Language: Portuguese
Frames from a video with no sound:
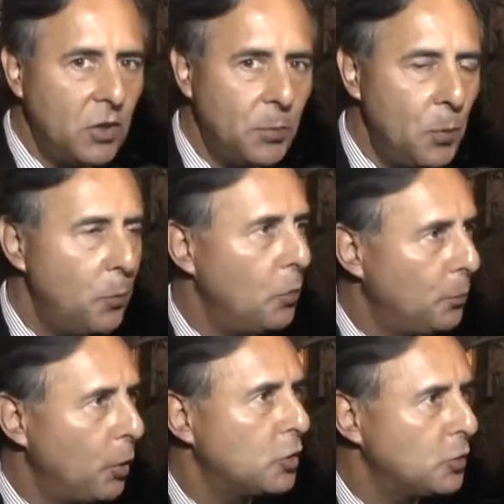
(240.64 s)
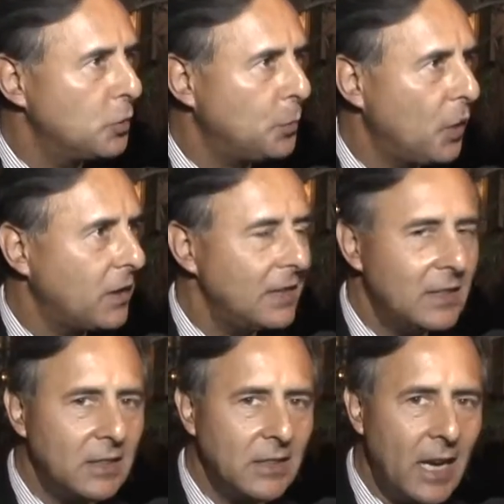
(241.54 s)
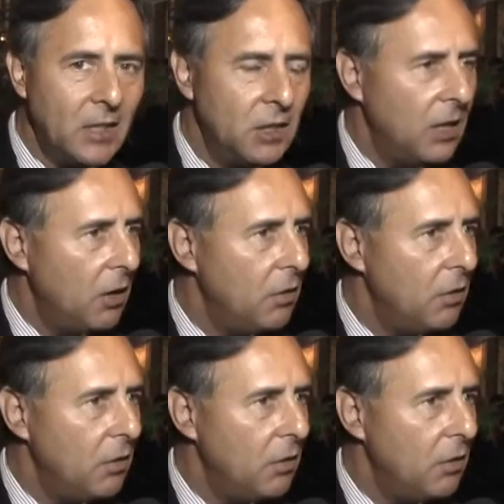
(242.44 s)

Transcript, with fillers: tipo os portais da cidade,